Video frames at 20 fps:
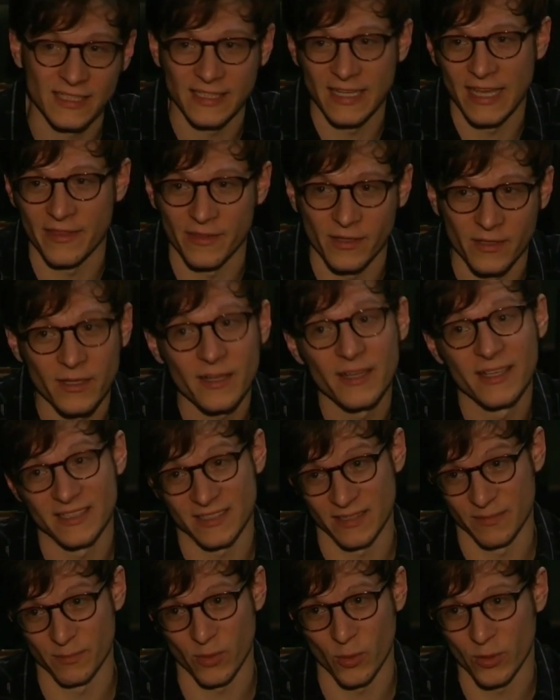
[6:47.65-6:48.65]
Ja bardzo
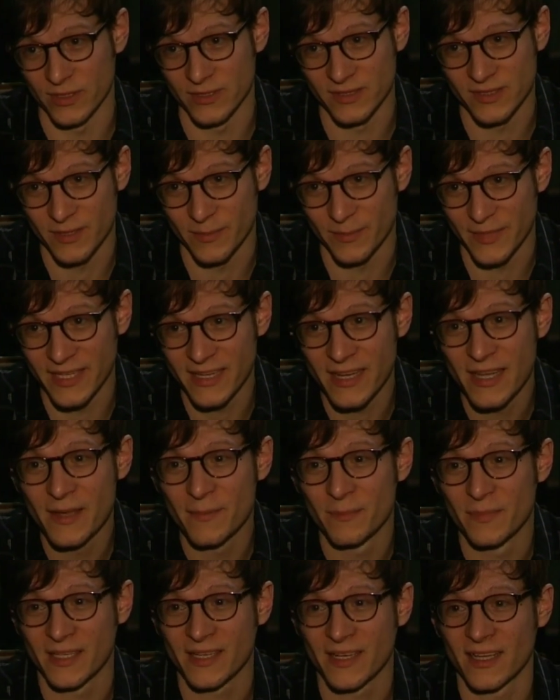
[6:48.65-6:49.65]
nie lubię negatywnych
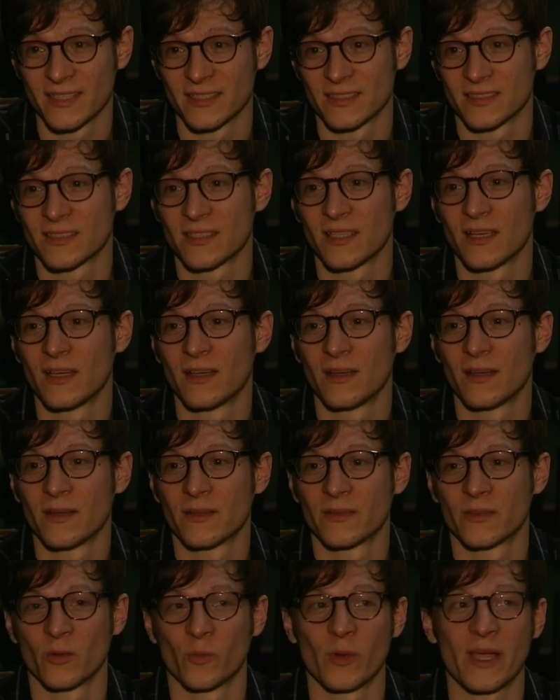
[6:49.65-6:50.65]
relacji,
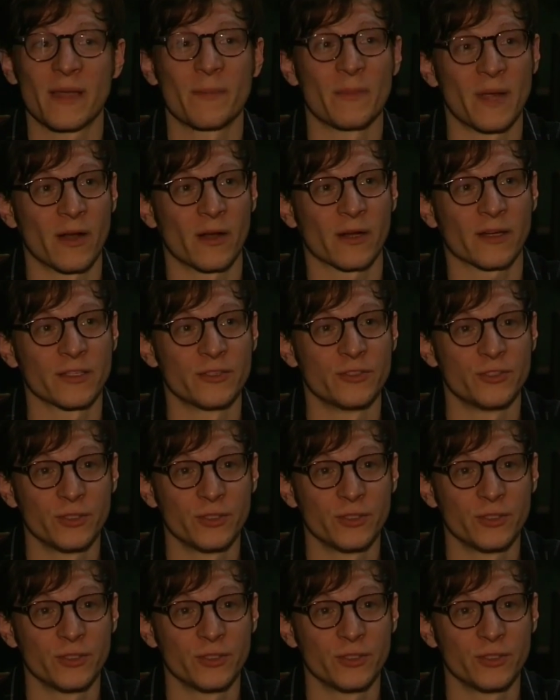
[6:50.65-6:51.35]
dlatego już czas,